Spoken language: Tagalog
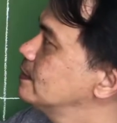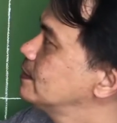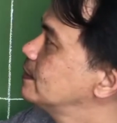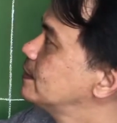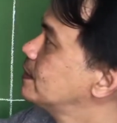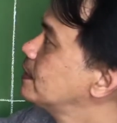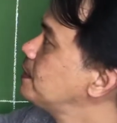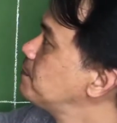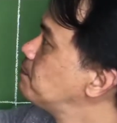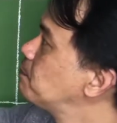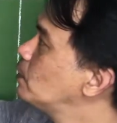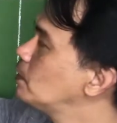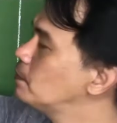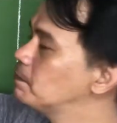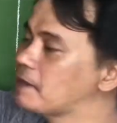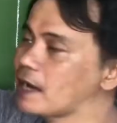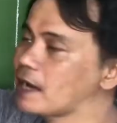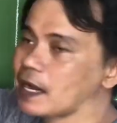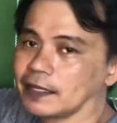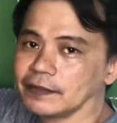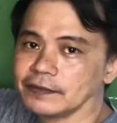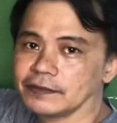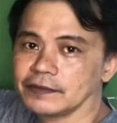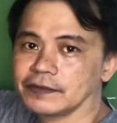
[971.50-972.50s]
triple
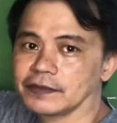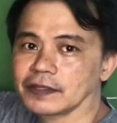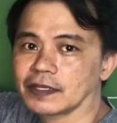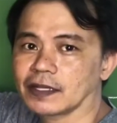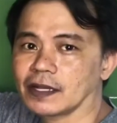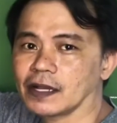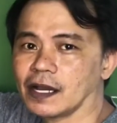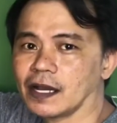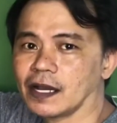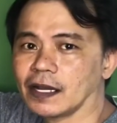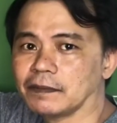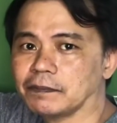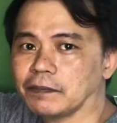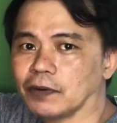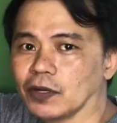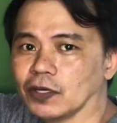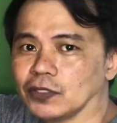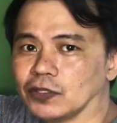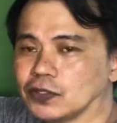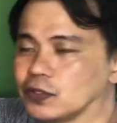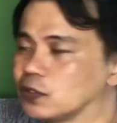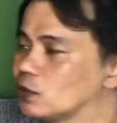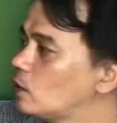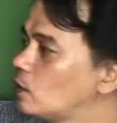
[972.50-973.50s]
bond,
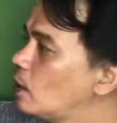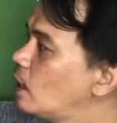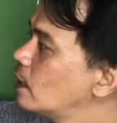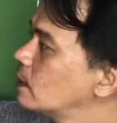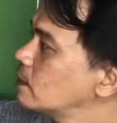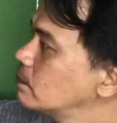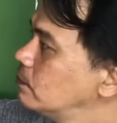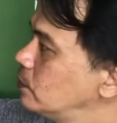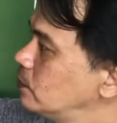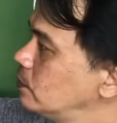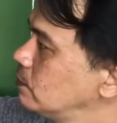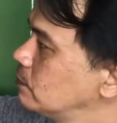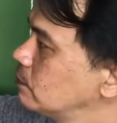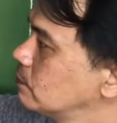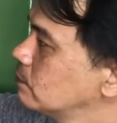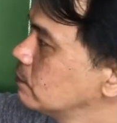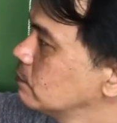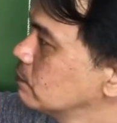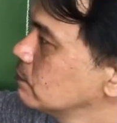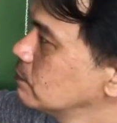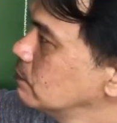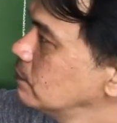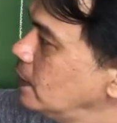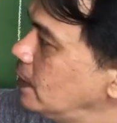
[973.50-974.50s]
carbon to carbon.
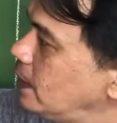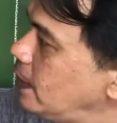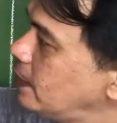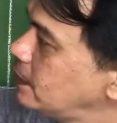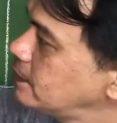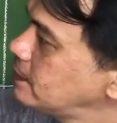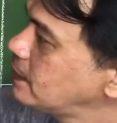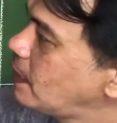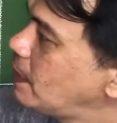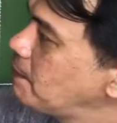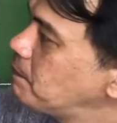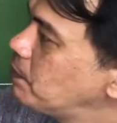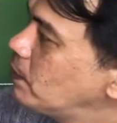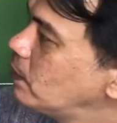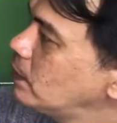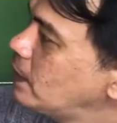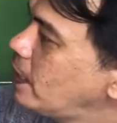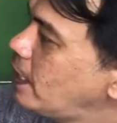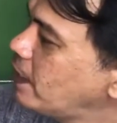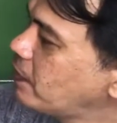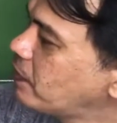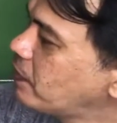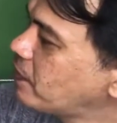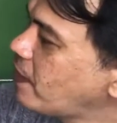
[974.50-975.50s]
Example,
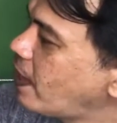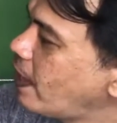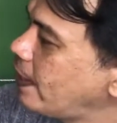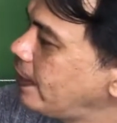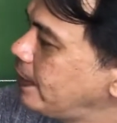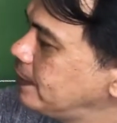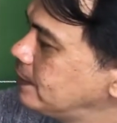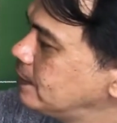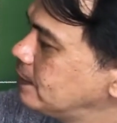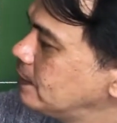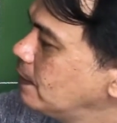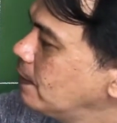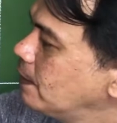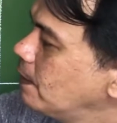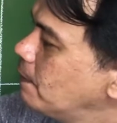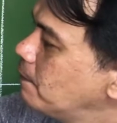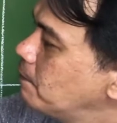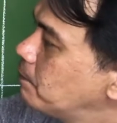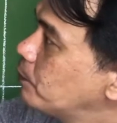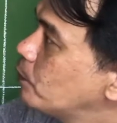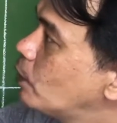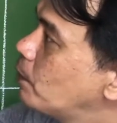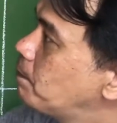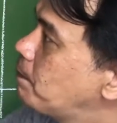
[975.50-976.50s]
ethine,
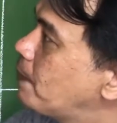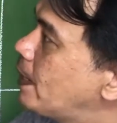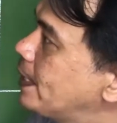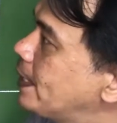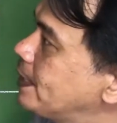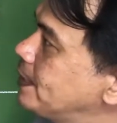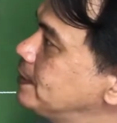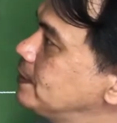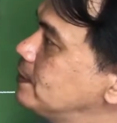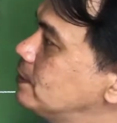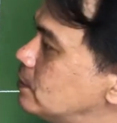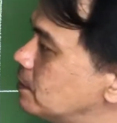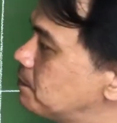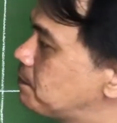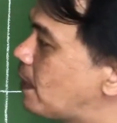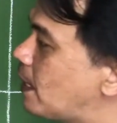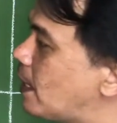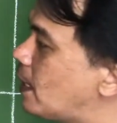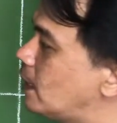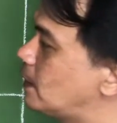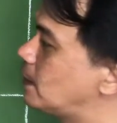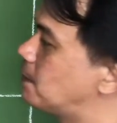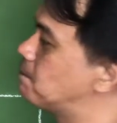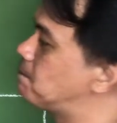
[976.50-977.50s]
propine. O sa
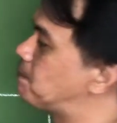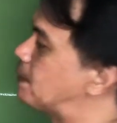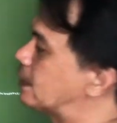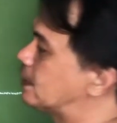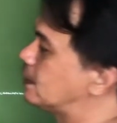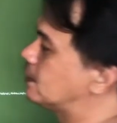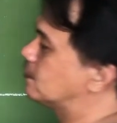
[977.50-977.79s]
pangalan pa rin,